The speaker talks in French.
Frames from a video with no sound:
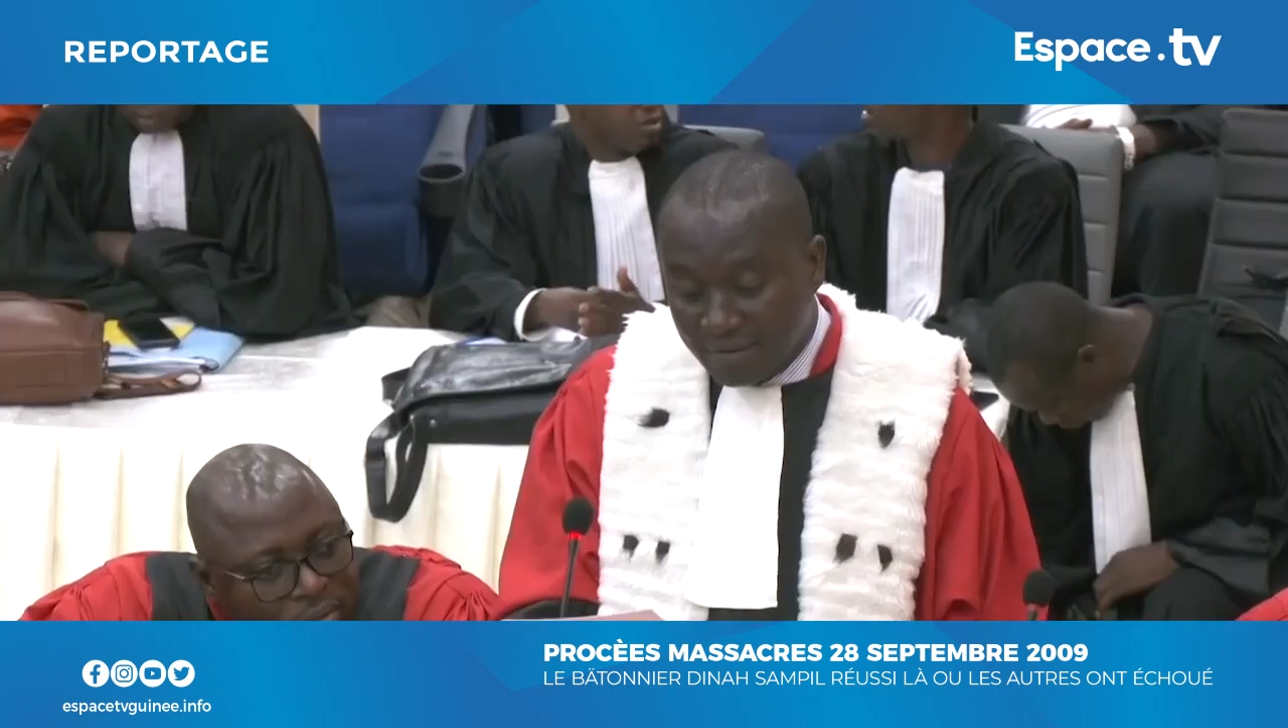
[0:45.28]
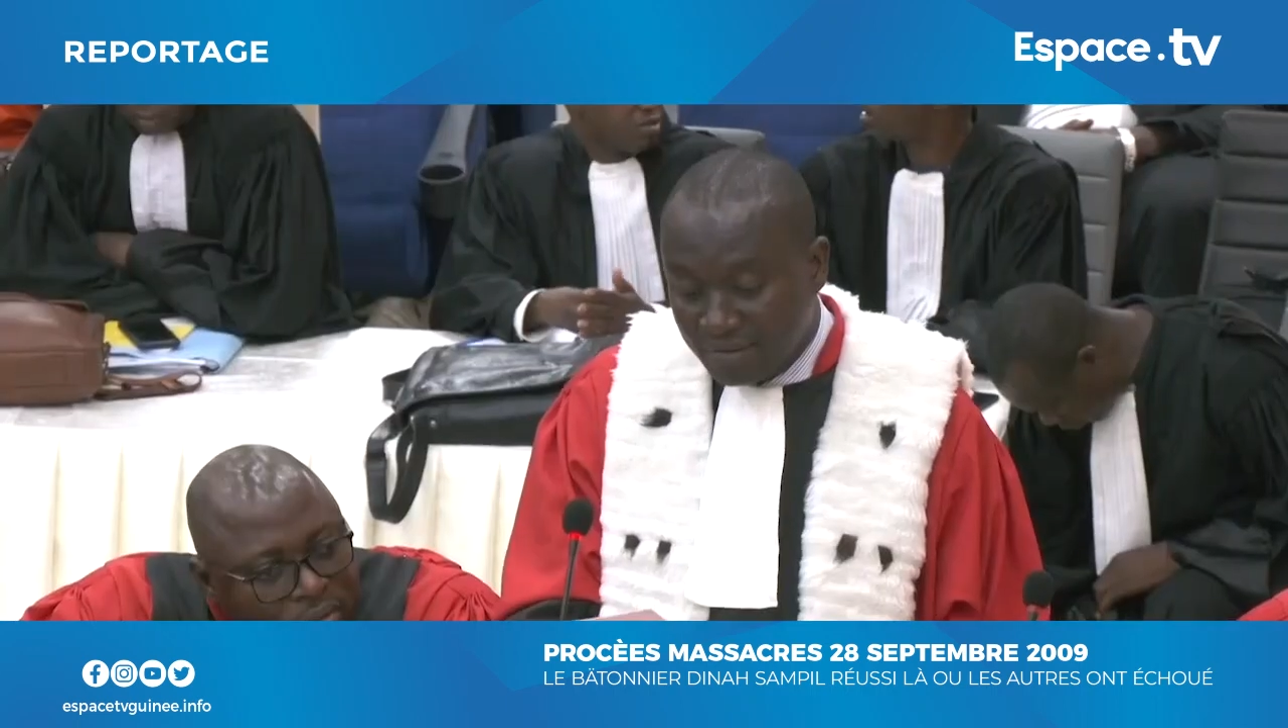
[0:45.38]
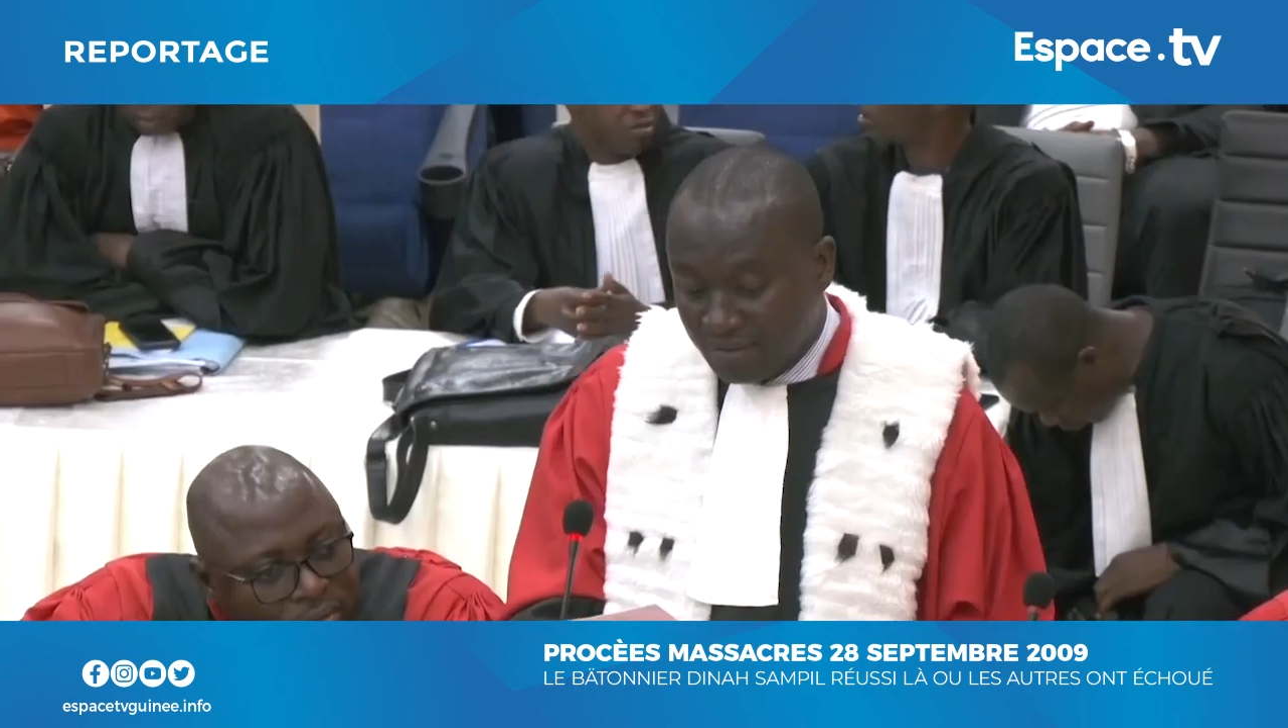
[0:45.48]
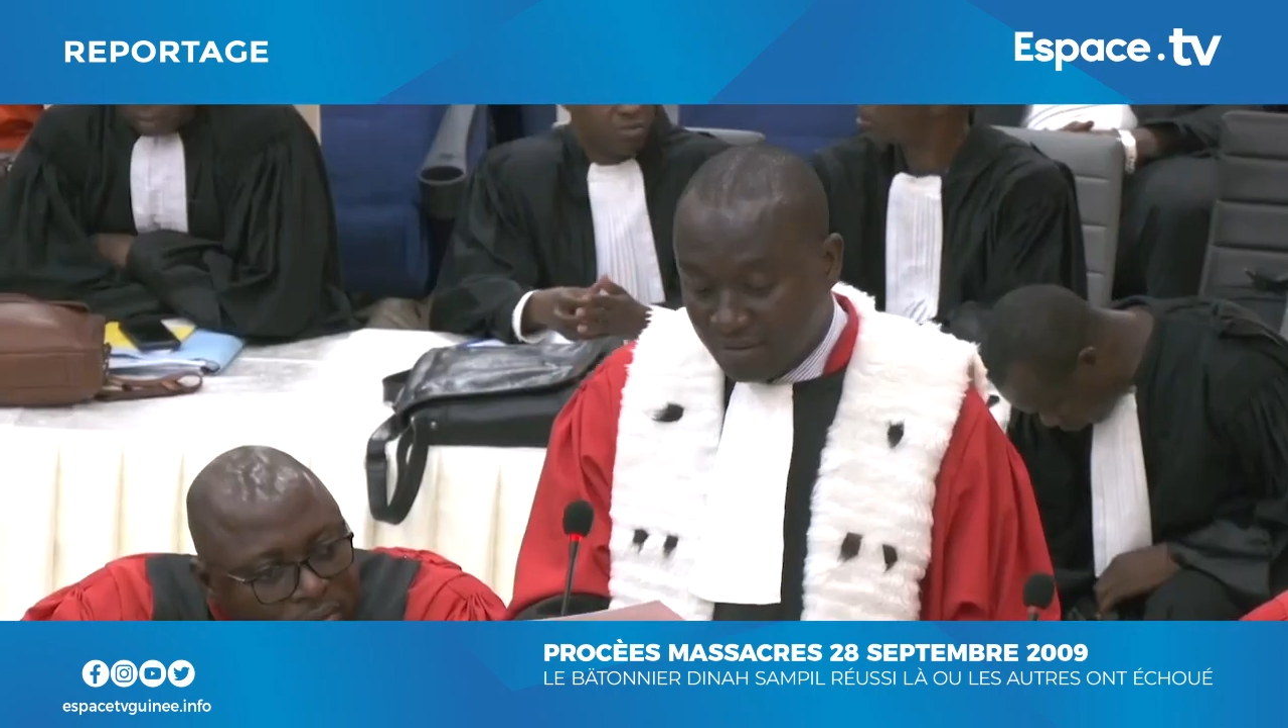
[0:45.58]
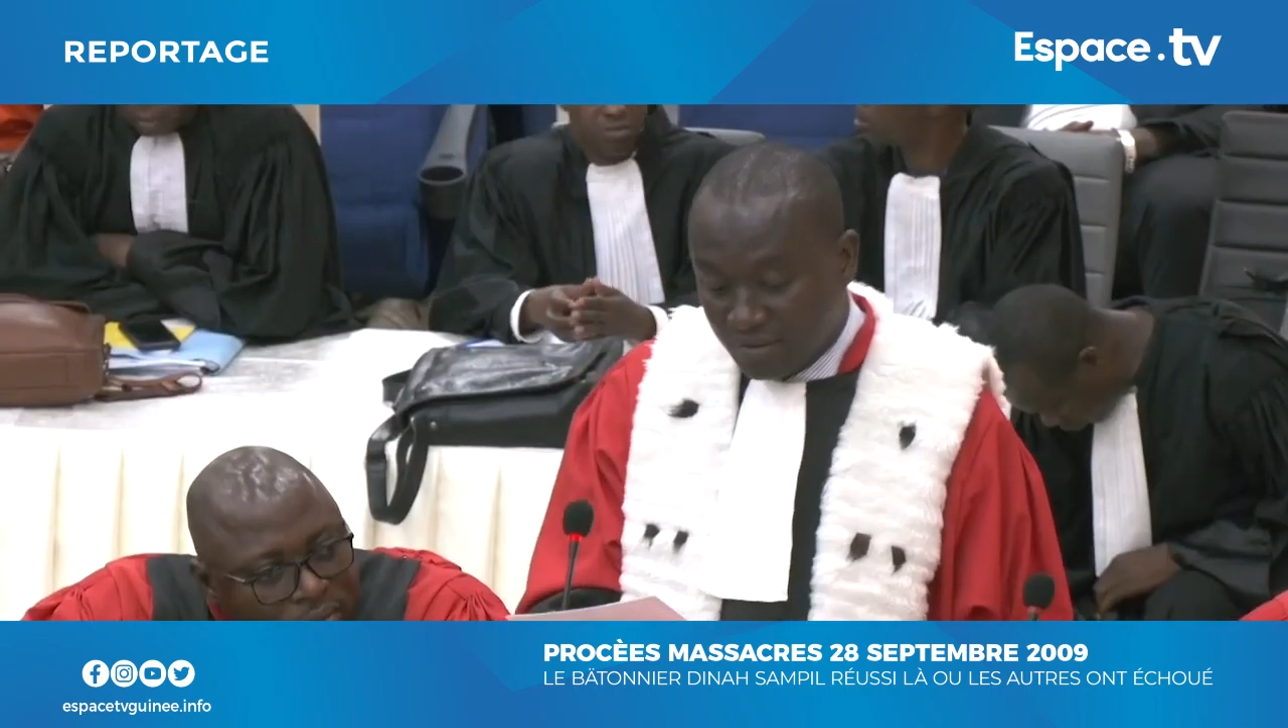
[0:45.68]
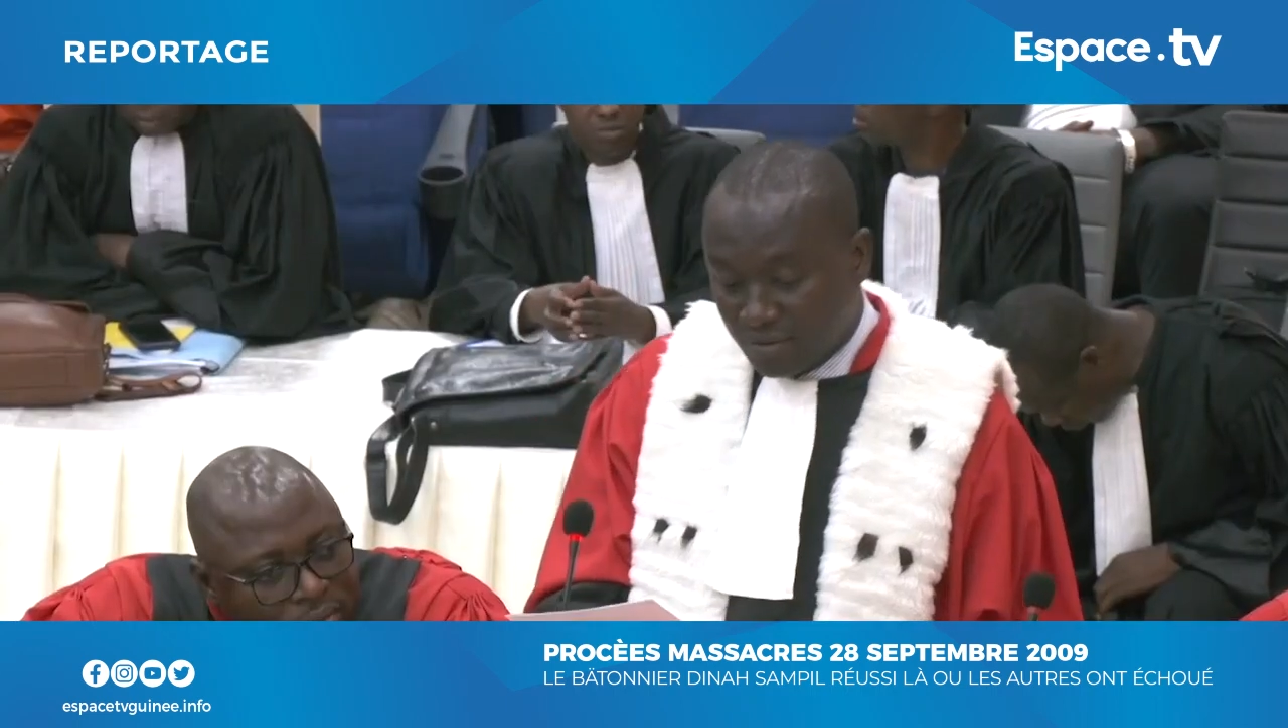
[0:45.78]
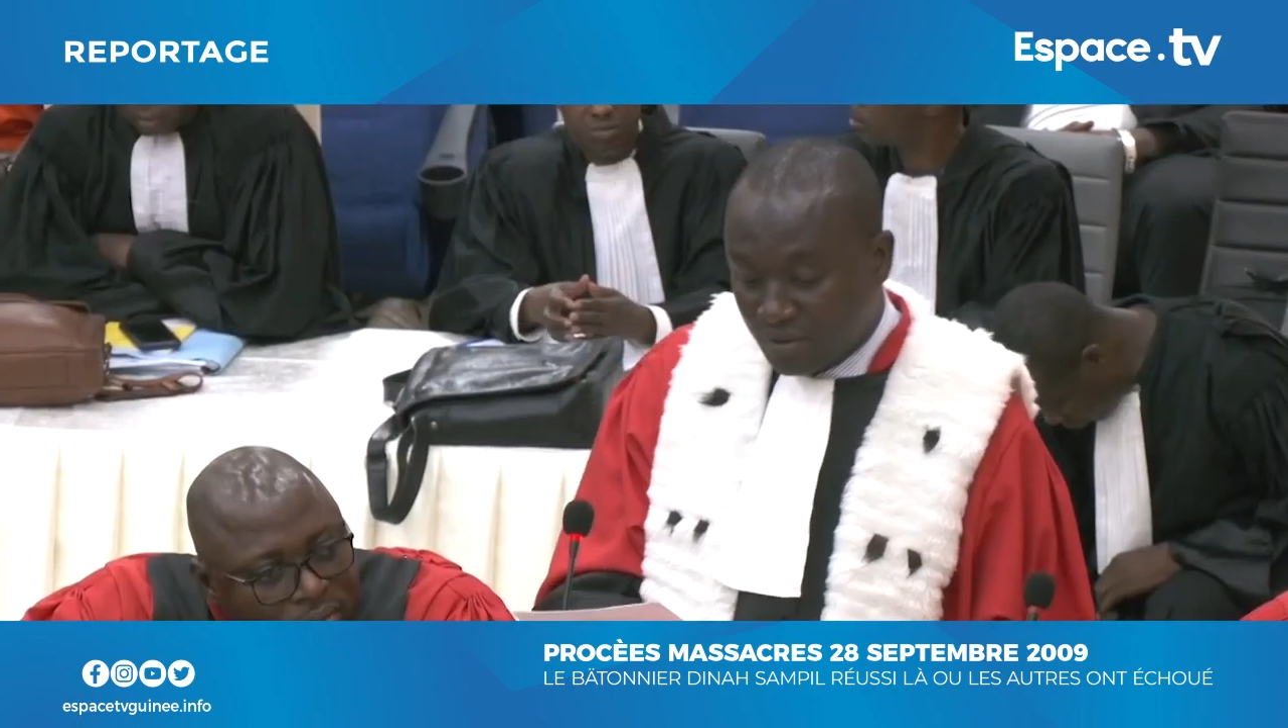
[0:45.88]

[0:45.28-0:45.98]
Le procureur